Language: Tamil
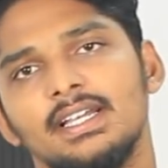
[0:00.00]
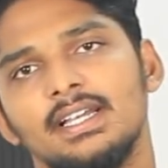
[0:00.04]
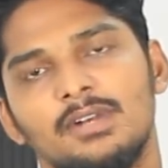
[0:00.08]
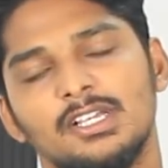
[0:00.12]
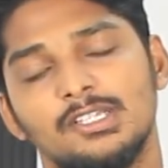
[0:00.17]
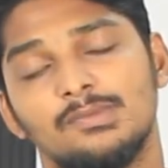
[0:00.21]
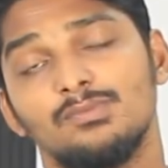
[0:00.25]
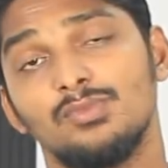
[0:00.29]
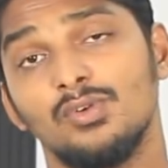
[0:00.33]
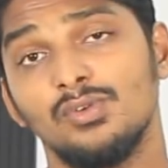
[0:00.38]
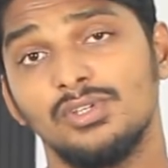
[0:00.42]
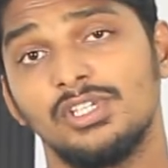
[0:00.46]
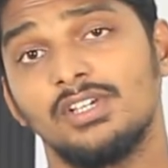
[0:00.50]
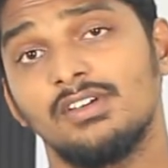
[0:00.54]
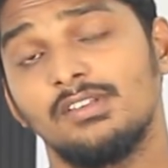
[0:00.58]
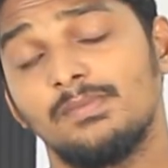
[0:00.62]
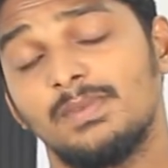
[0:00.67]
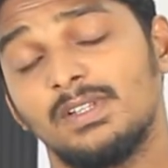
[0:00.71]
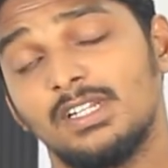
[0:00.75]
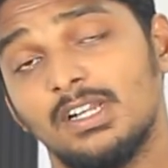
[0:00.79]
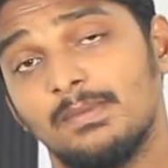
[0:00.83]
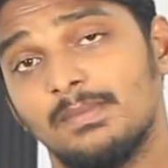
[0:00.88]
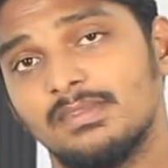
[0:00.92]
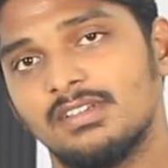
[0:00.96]
ப்ளஸ் மியூசிக் வந்து
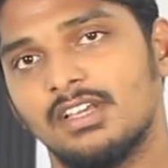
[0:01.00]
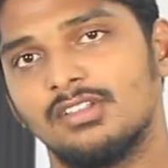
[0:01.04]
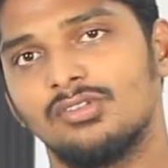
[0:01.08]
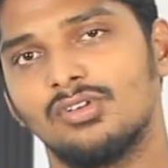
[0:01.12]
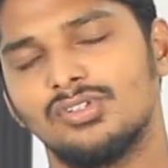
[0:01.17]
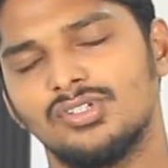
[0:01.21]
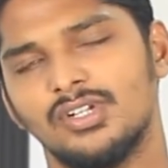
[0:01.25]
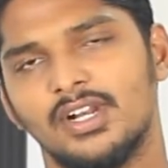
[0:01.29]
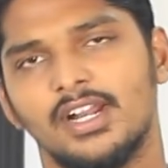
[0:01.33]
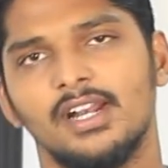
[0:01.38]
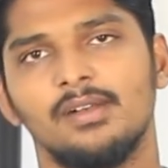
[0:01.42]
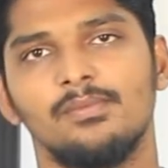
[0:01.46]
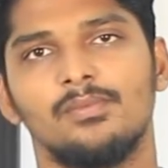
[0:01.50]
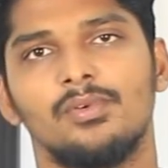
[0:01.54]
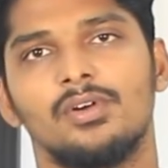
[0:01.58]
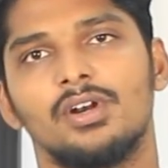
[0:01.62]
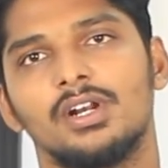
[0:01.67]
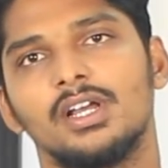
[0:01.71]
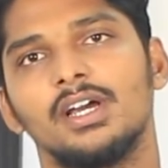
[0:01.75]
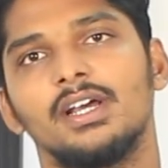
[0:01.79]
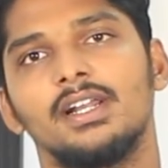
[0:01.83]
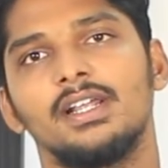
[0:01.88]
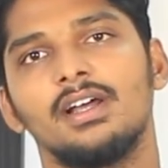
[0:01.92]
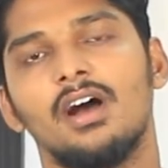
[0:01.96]
பார்த்தீங்கன்னா நம்ம சந்தோஷ் நாராயணன்
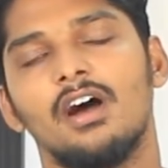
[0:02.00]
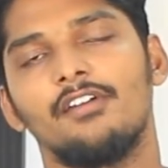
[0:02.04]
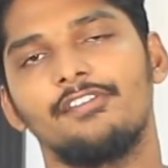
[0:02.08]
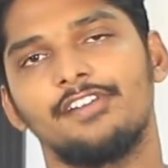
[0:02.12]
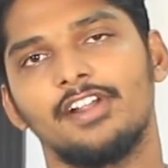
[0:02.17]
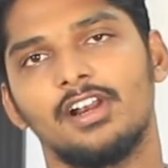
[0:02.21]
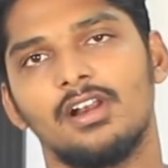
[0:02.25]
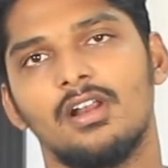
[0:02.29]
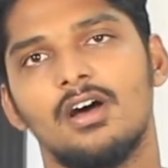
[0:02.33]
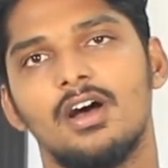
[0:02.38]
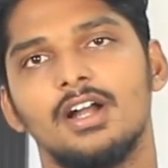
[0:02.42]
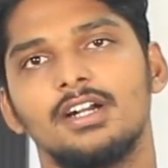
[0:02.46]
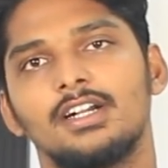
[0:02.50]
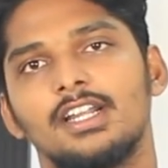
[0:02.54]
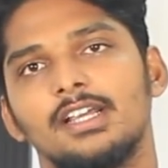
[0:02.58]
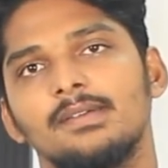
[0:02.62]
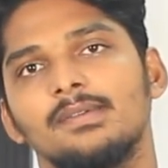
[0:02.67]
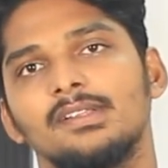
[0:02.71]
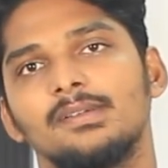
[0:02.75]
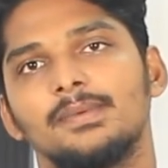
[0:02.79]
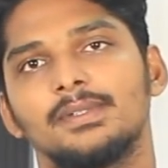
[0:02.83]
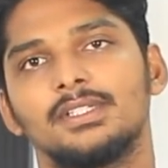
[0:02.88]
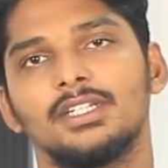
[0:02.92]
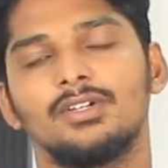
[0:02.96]
போட்டிருக்காரு ஆஃப்டர் லாங்
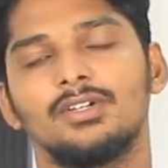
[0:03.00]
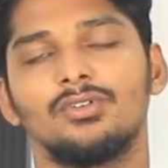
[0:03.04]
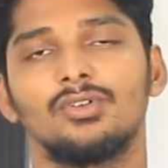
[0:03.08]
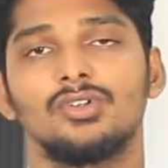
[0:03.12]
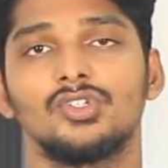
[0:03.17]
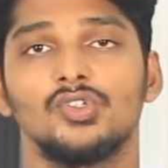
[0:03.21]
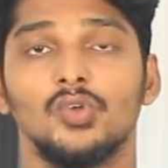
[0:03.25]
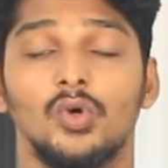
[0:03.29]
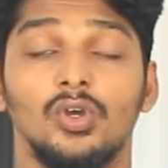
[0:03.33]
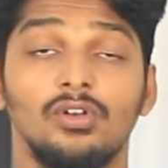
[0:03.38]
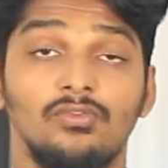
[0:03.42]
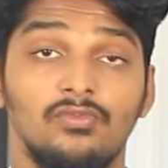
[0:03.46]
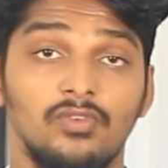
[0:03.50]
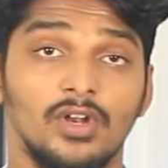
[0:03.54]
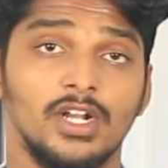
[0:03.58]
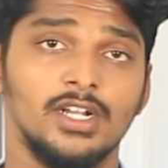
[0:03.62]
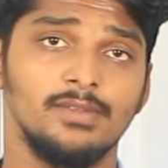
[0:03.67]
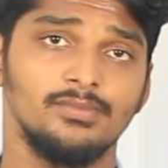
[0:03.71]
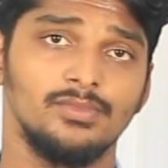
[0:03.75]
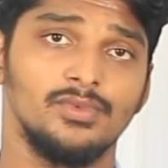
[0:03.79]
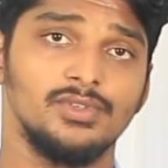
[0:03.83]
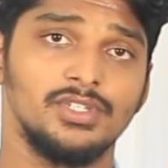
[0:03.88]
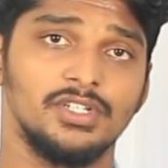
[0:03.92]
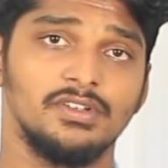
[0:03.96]
டைம் வந்து பார்த்தீங்கன்னா ஒரு
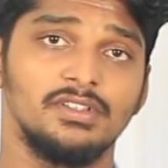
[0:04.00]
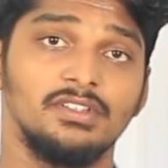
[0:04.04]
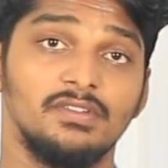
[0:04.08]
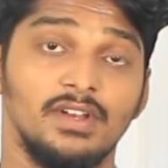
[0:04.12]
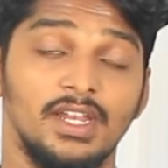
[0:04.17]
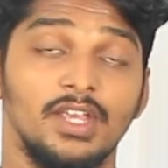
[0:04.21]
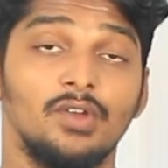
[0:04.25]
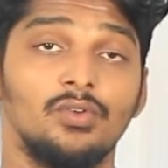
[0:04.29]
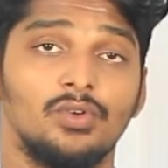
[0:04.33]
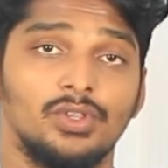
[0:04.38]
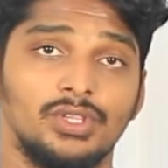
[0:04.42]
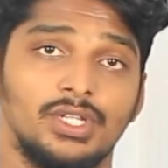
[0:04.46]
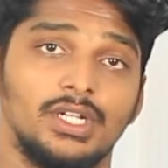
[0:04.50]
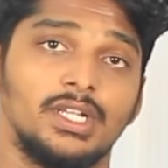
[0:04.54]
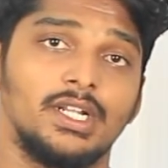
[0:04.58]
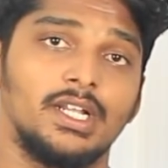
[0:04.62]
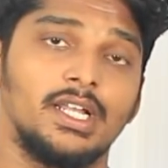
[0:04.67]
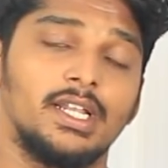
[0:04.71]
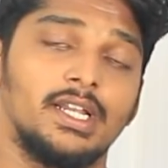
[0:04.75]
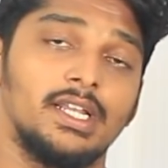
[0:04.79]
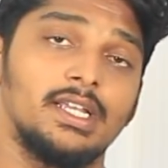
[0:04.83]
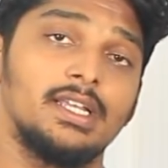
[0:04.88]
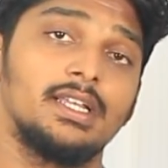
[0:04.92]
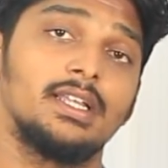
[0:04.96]
சோல்ஃபுல்லான மியூசிக் வந்து வெளியே கொண்டு
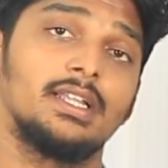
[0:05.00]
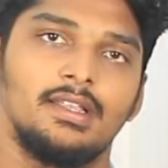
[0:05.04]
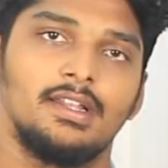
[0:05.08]
வந்திருக்காரு